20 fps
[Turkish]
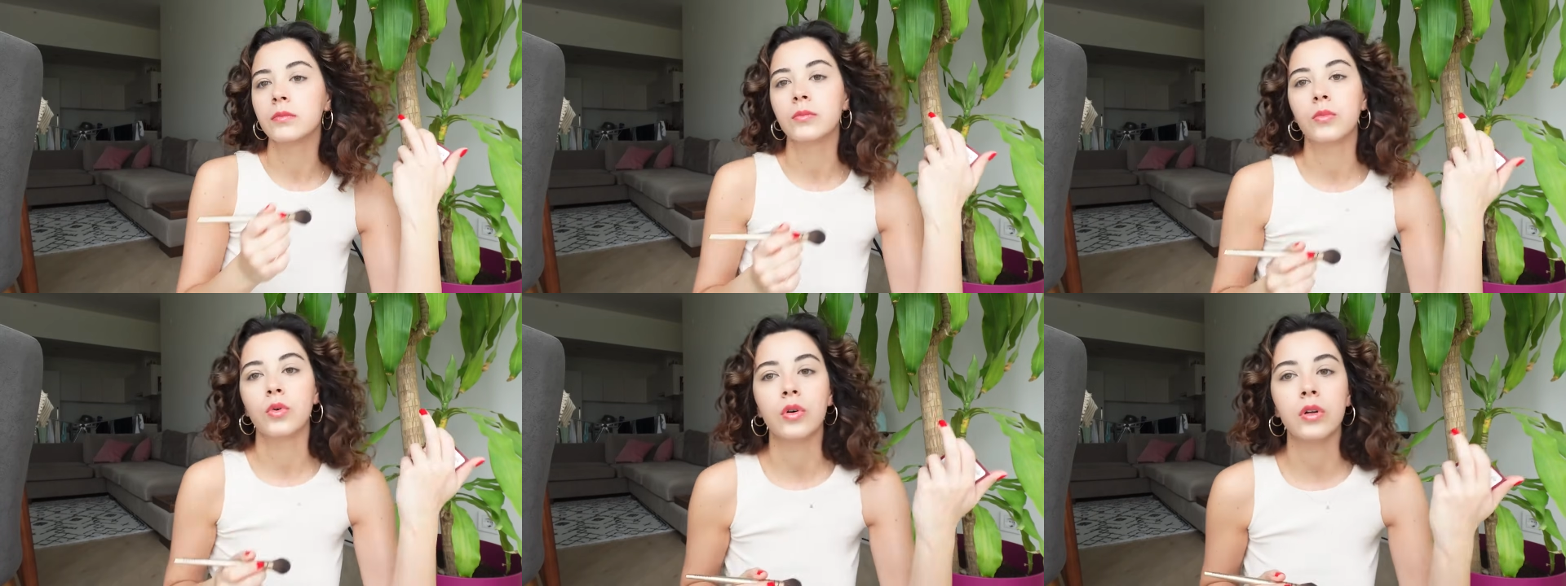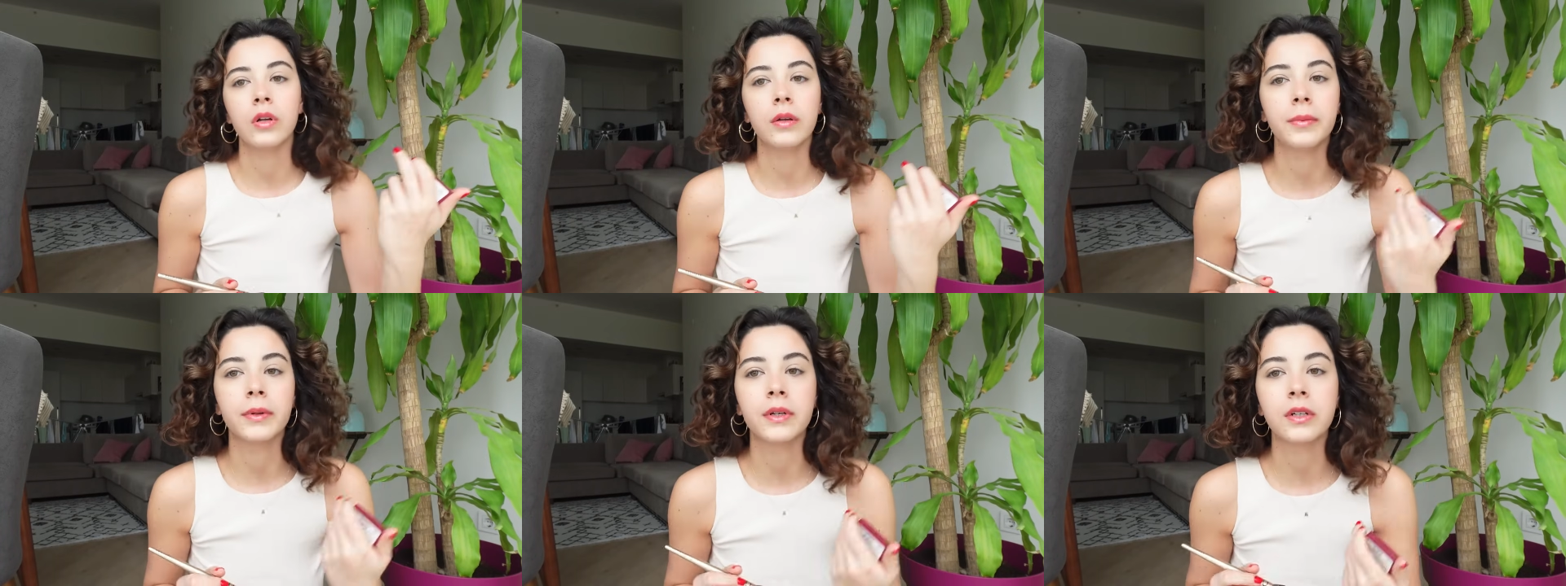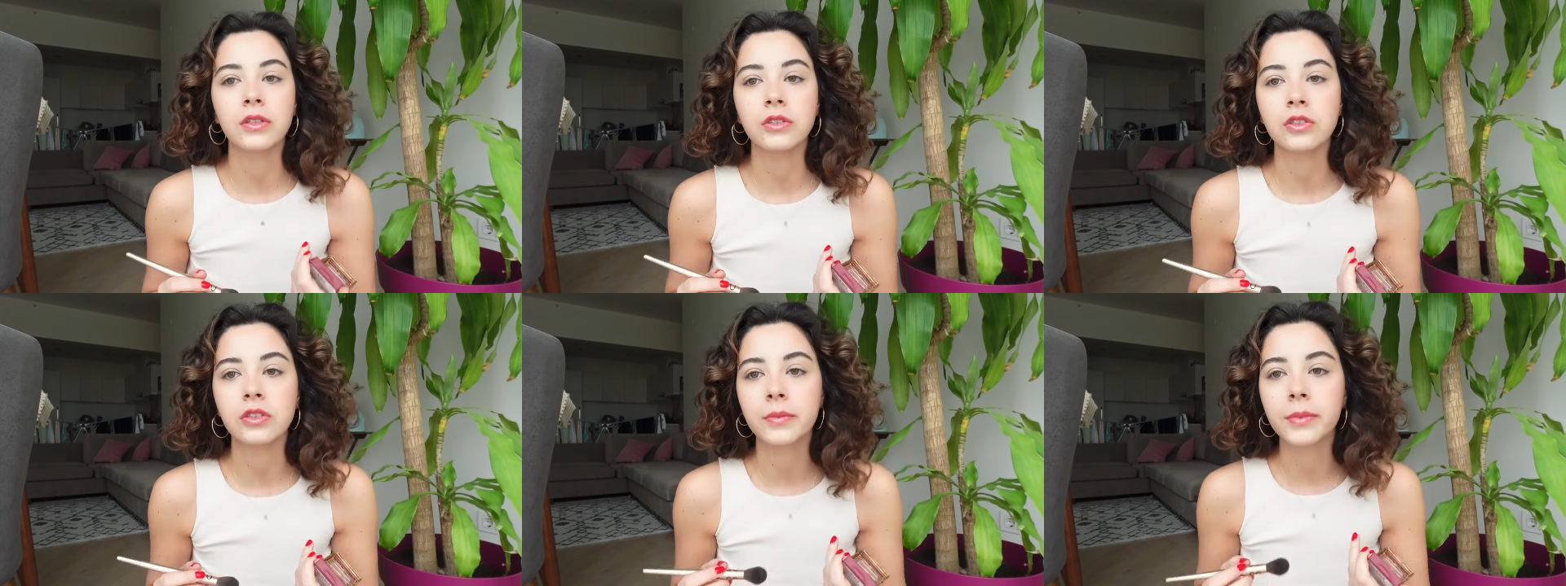böyle
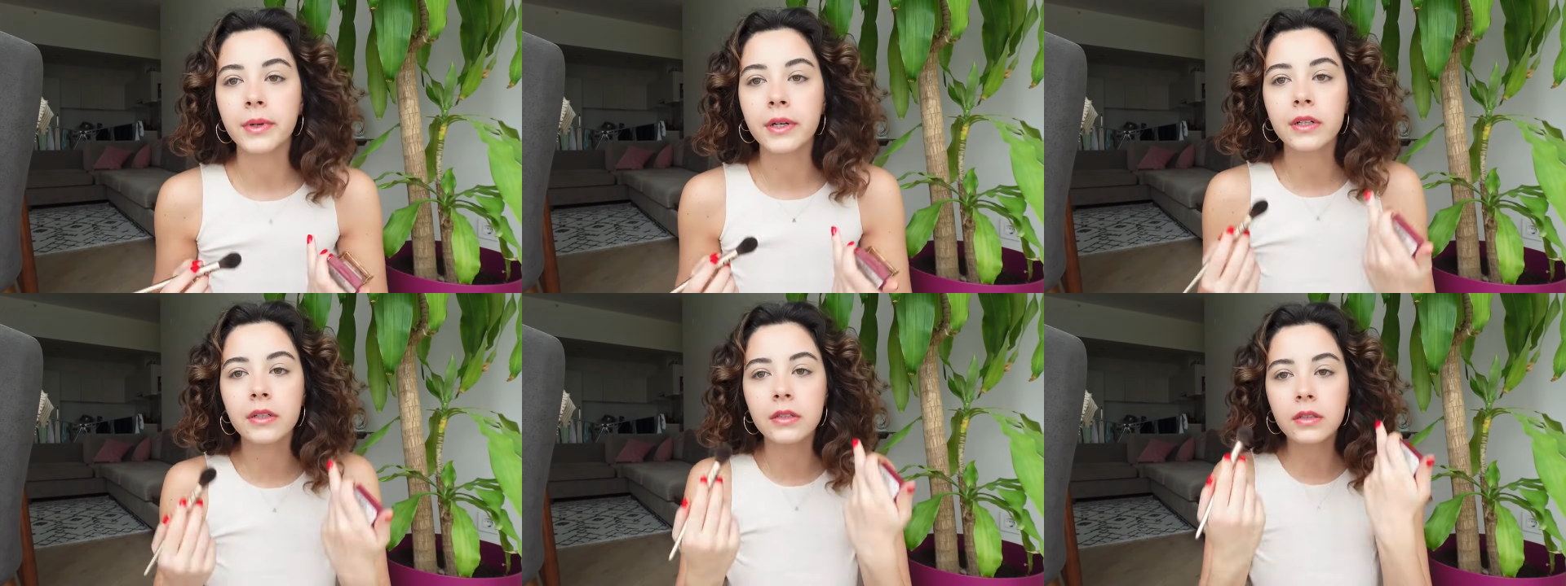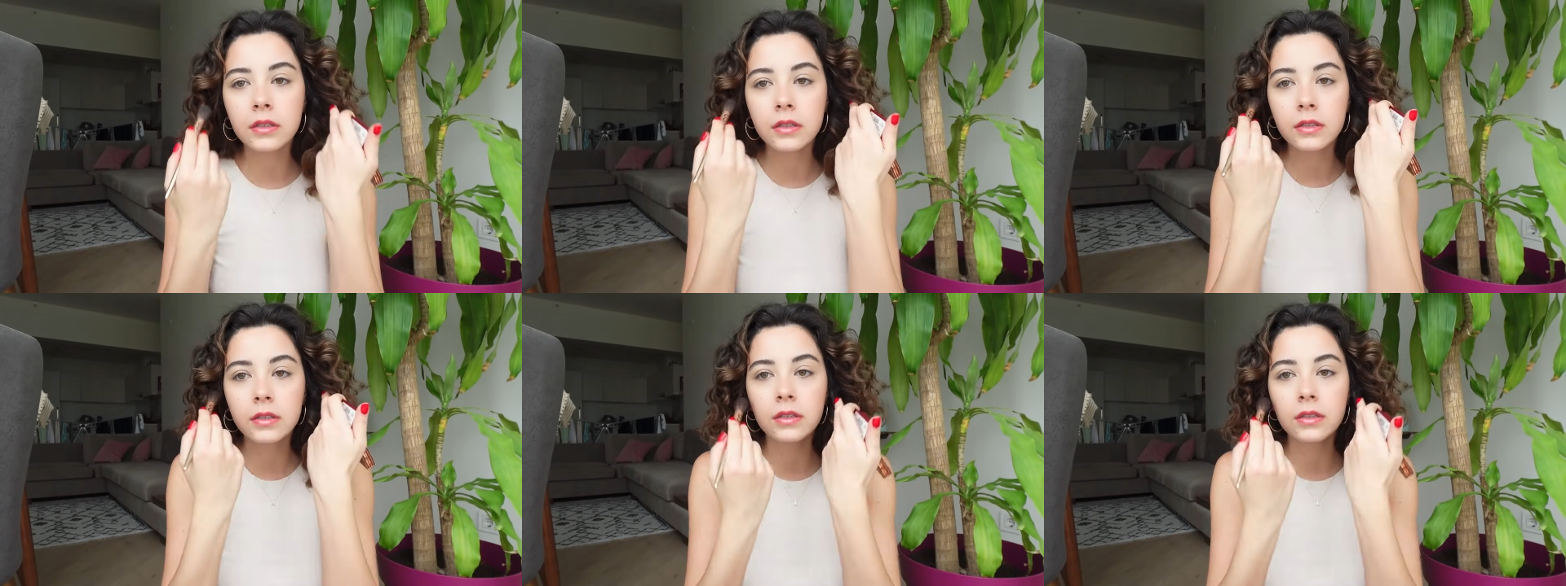bakınca bakın.